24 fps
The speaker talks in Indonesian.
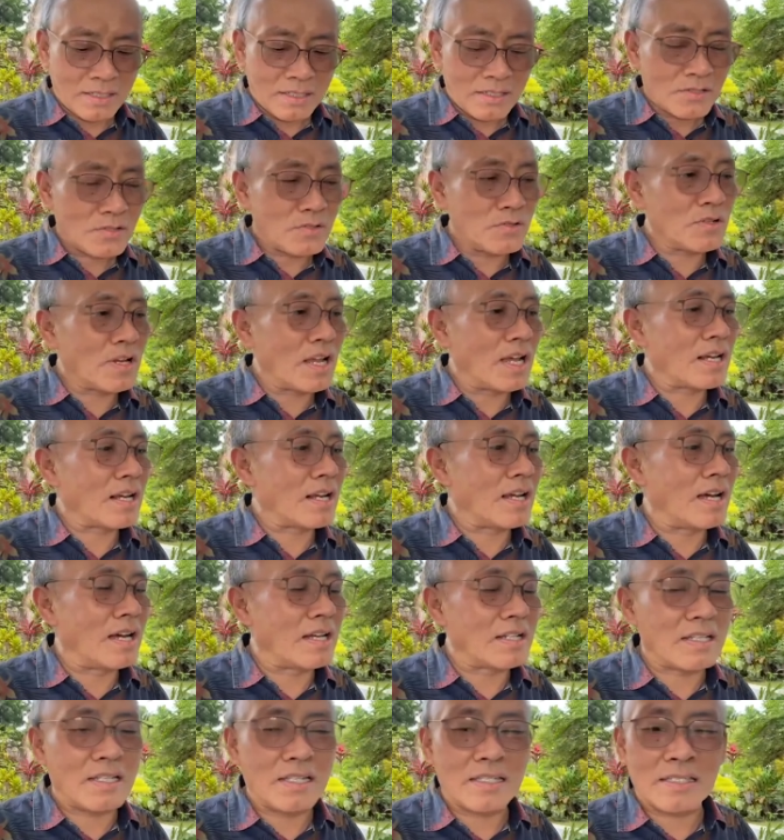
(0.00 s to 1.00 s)

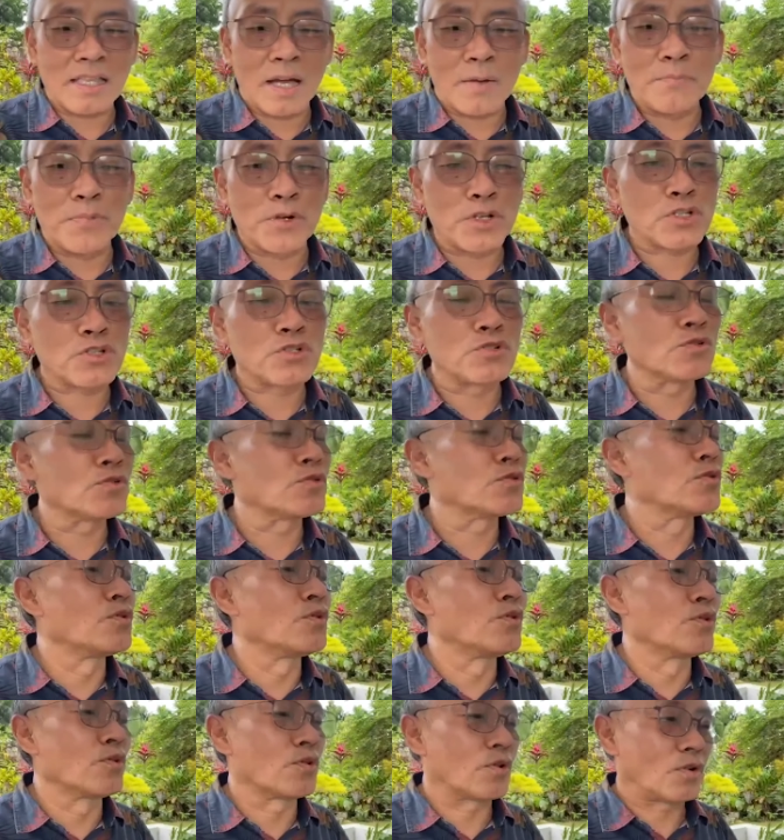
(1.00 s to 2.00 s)
Saudara, kita
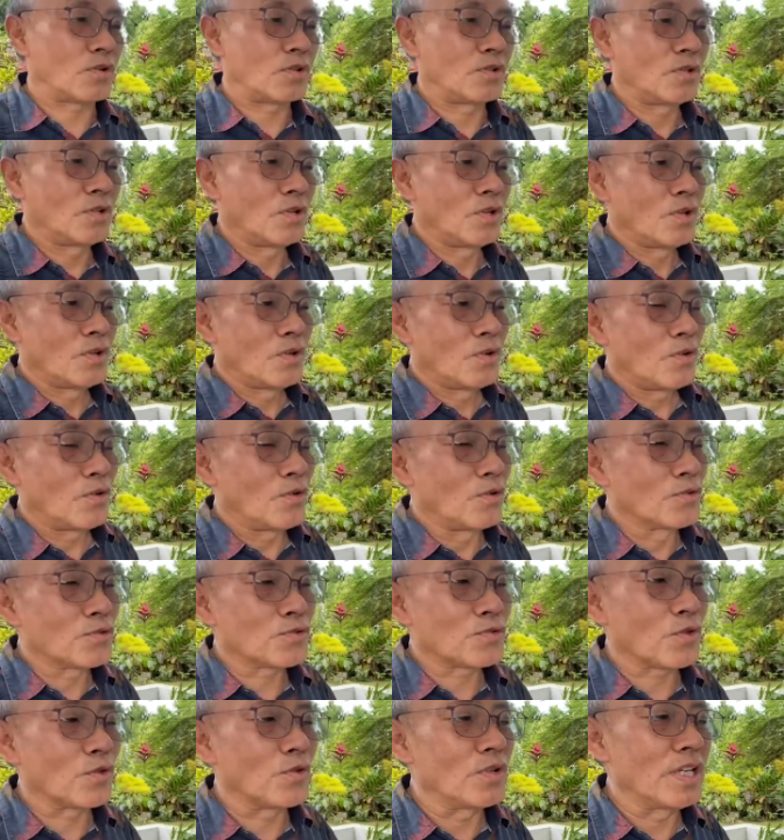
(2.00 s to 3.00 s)
bersyukur
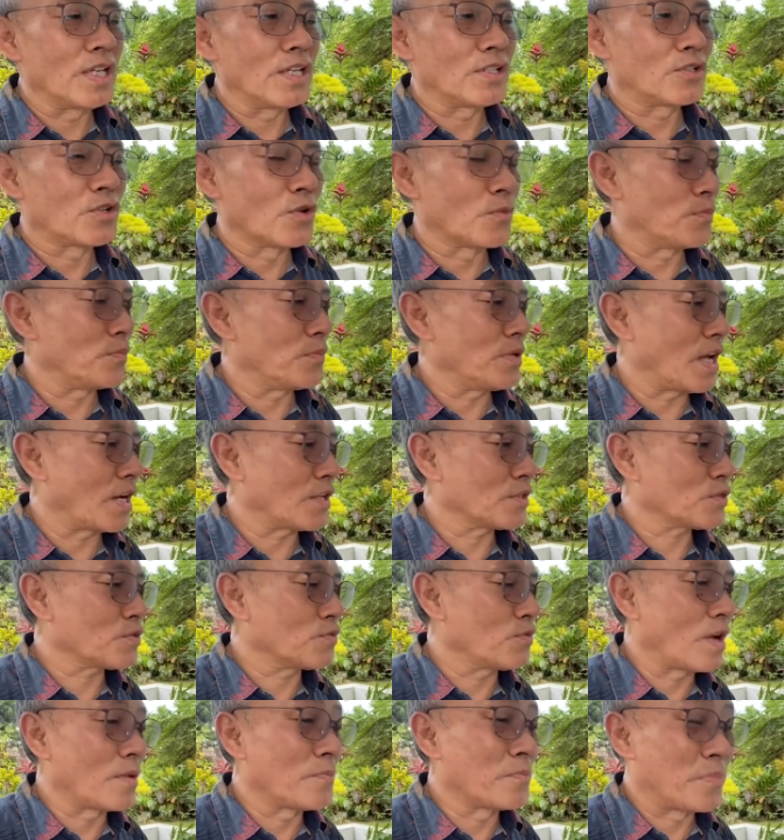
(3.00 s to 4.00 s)
untuk hidup yang
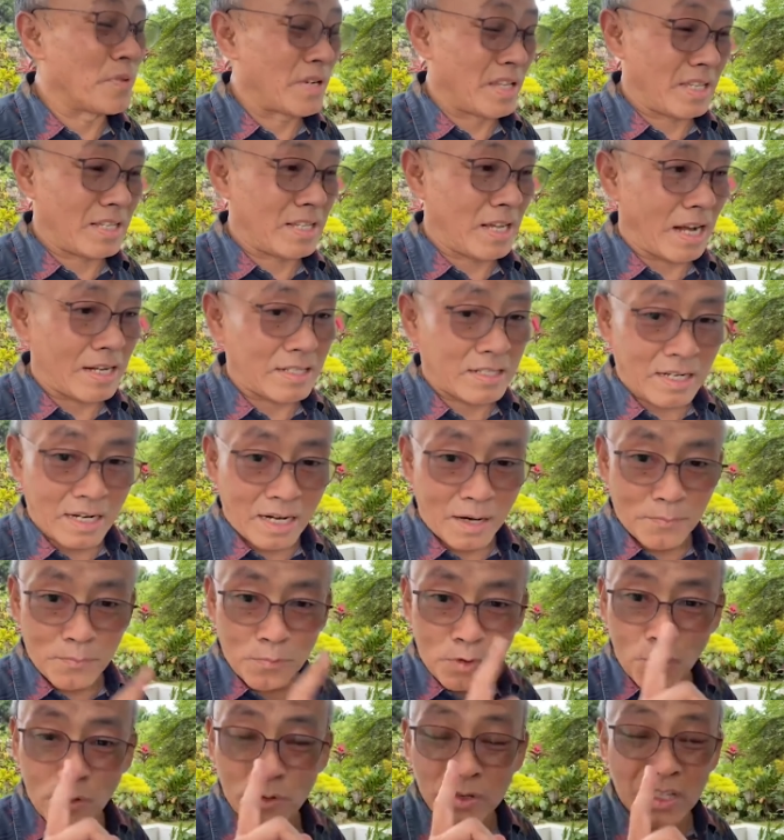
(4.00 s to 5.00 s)
Tuhan berikan
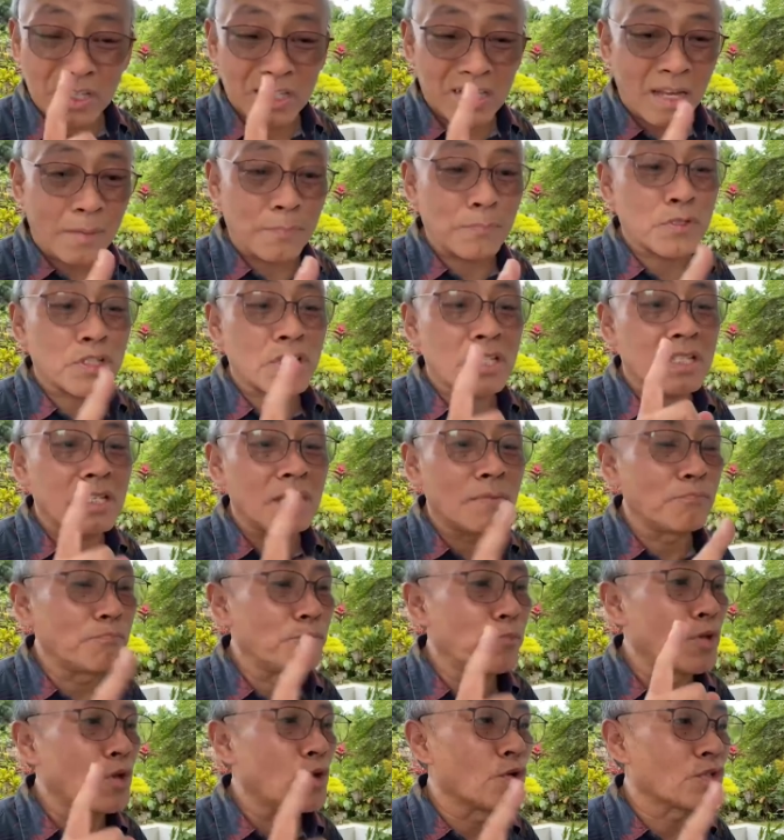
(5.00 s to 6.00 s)
dalam konsep
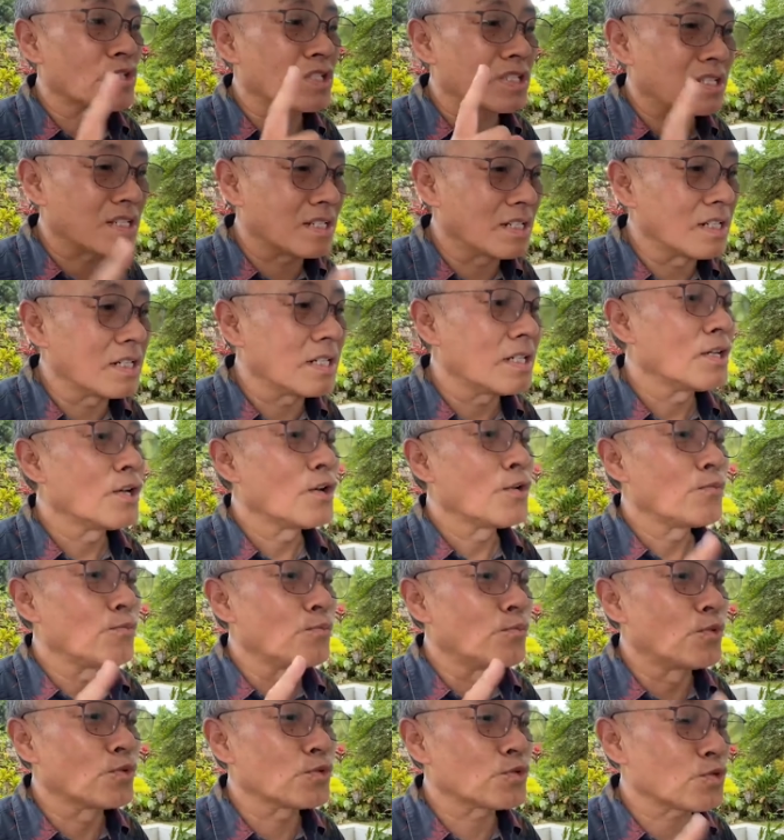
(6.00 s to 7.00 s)
simbiose
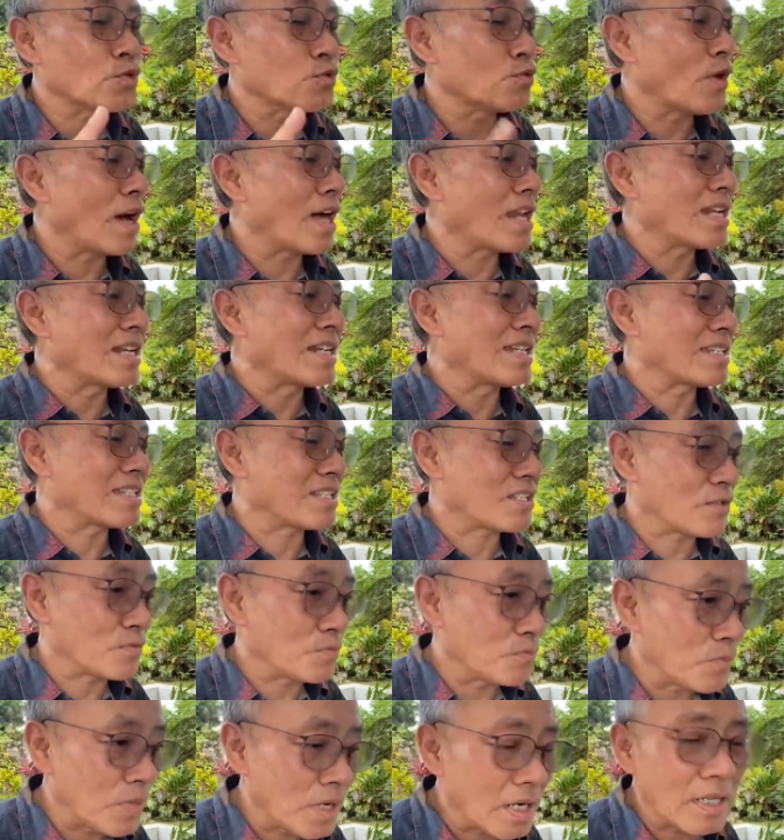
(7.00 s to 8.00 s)

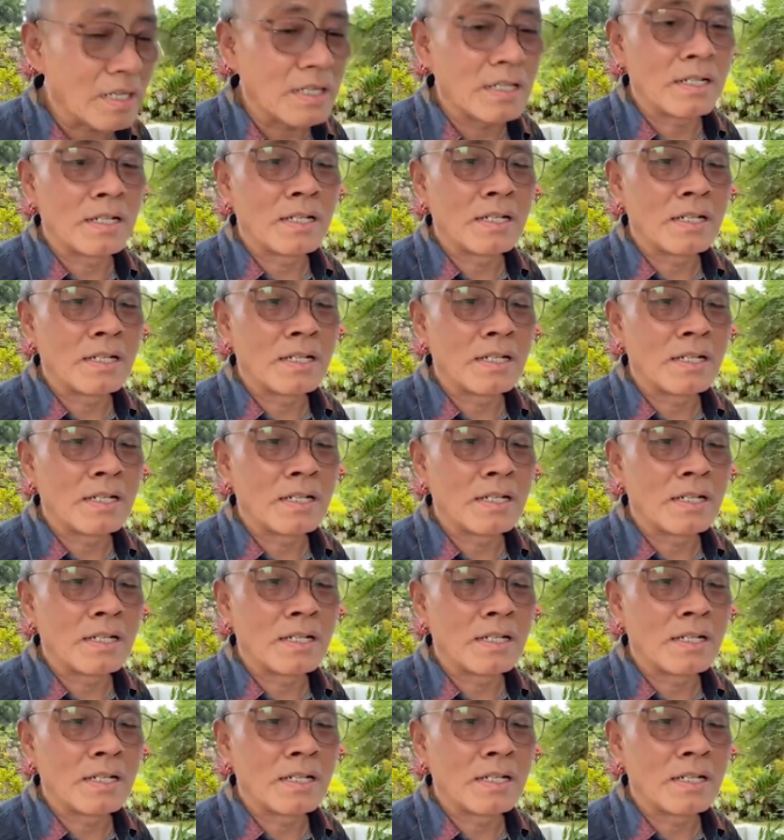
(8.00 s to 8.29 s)
mutualisme